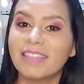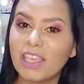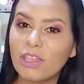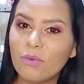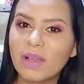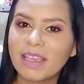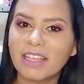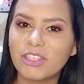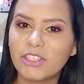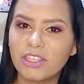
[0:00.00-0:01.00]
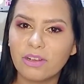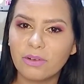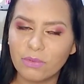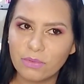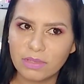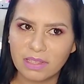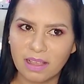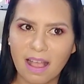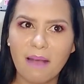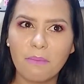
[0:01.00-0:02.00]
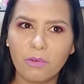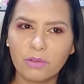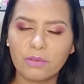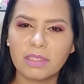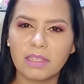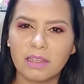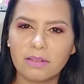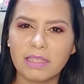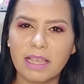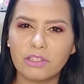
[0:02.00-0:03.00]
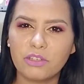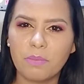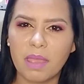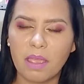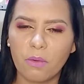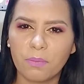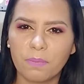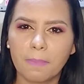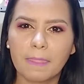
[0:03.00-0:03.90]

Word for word: Tem uma que a titia usa há muitos anos, é a de mel